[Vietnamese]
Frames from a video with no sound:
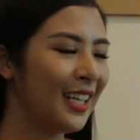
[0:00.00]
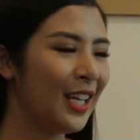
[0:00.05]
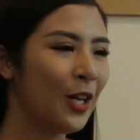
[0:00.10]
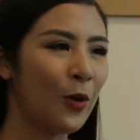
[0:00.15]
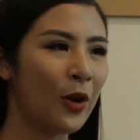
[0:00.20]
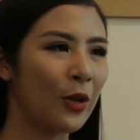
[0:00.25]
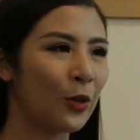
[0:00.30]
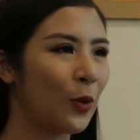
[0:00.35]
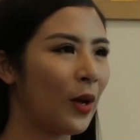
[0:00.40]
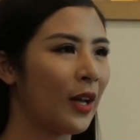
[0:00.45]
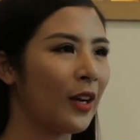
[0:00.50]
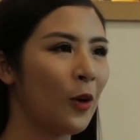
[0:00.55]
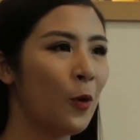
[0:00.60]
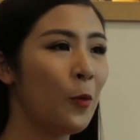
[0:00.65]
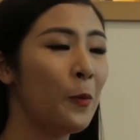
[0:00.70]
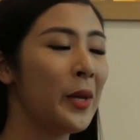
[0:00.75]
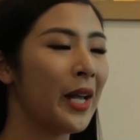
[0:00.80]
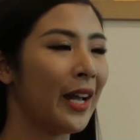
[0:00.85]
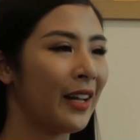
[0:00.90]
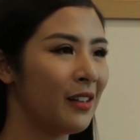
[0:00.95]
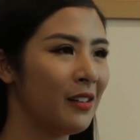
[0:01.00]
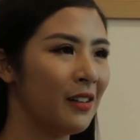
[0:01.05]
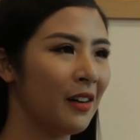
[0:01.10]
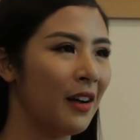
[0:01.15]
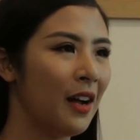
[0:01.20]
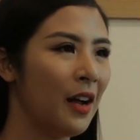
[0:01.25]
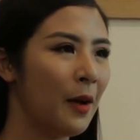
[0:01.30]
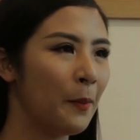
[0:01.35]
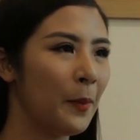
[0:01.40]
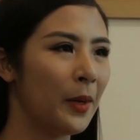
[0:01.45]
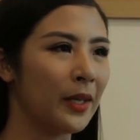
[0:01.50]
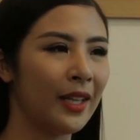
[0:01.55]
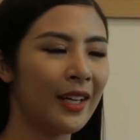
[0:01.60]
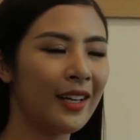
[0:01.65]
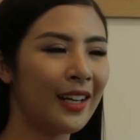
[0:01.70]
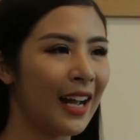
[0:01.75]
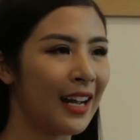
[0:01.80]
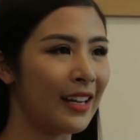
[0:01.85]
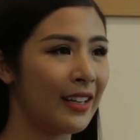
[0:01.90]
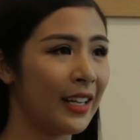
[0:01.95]
thì hoàn toàn không bị ảnh hưởng bởi
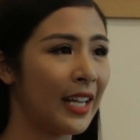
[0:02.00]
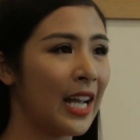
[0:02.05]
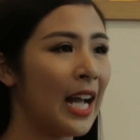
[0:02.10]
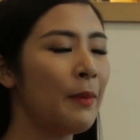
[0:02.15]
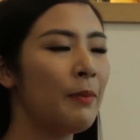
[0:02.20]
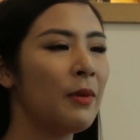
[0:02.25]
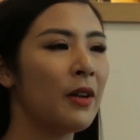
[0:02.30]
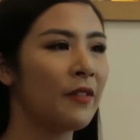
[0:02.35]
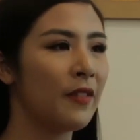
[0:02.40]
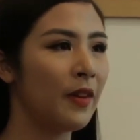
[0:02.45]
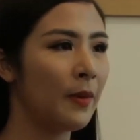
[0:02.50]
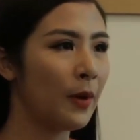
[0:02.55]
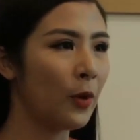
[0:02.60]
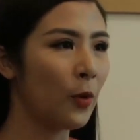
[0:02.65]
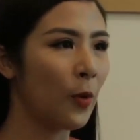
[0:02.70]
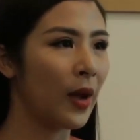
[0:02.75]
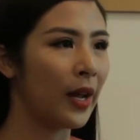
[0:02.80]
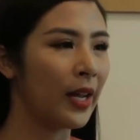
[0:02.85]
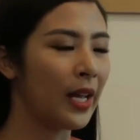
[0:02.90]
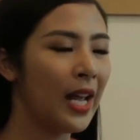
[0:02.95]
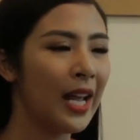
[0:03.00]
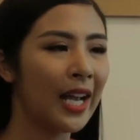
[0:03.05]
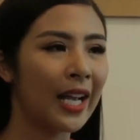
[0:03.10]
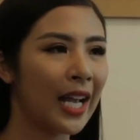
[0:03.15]
tất cả những áp lực phía bên ngoài.